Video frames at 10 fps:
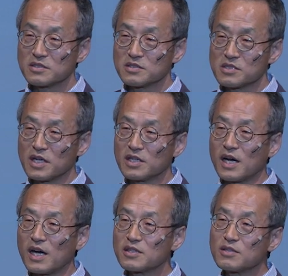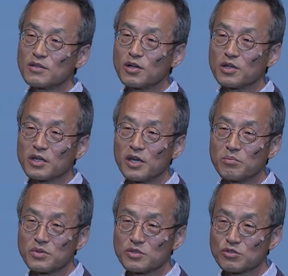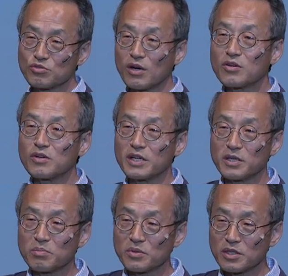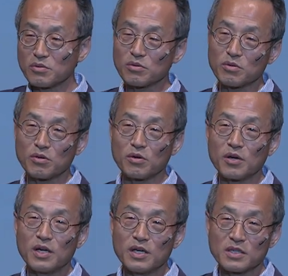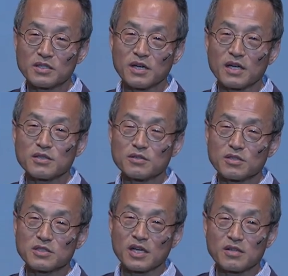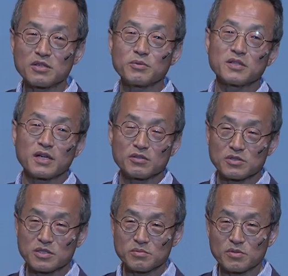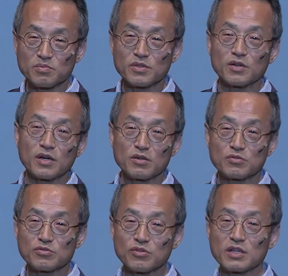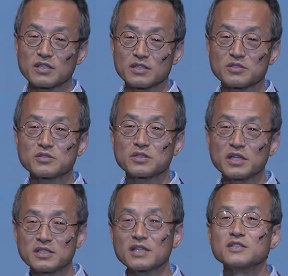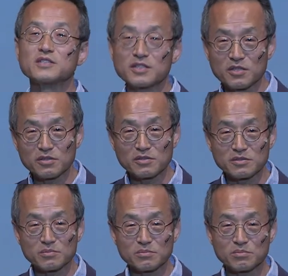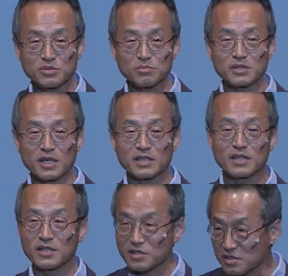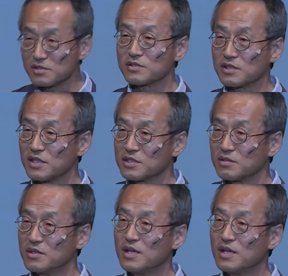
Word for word: 자기 아들을 케임브리지 수학과에 보내놓고 그 아들을 사흘이 멀다 하고 집으로 불러갖고 수학 계산을 시켰던 분입니다. 당신은 계산을.